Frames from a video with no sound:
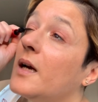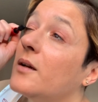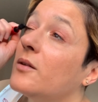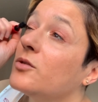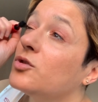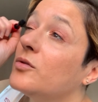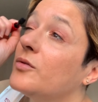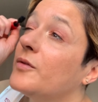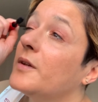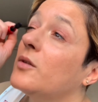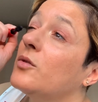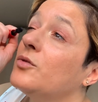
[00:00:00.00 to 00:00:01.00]
Alors, je
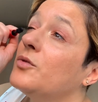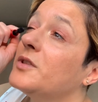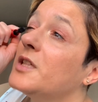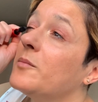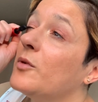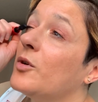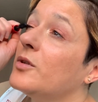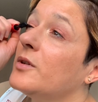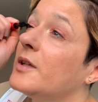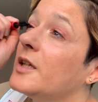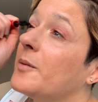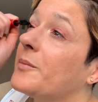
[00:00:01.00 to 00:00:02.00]
fais le deuxième
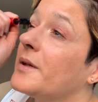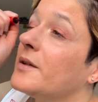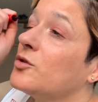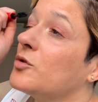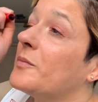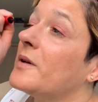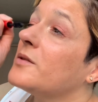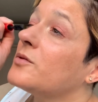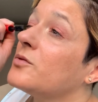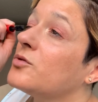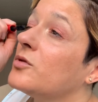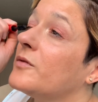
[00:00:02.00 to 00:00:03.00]
œil et après, je pense
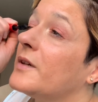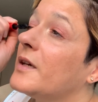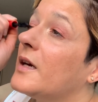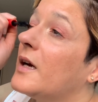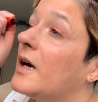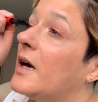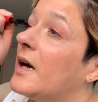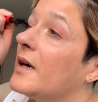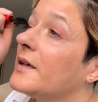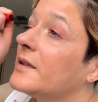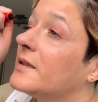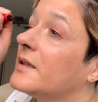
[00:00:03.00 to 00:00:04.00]
que je vais
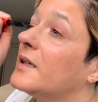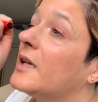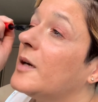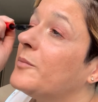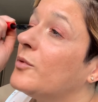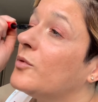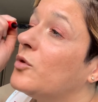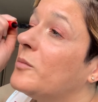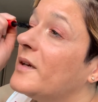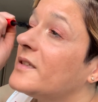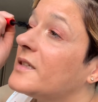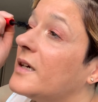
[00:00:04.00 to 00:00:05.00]
arrêter là pour le
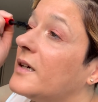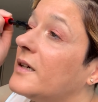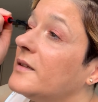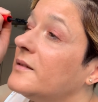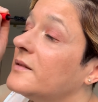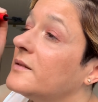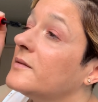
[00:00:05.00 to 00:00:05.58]
mascara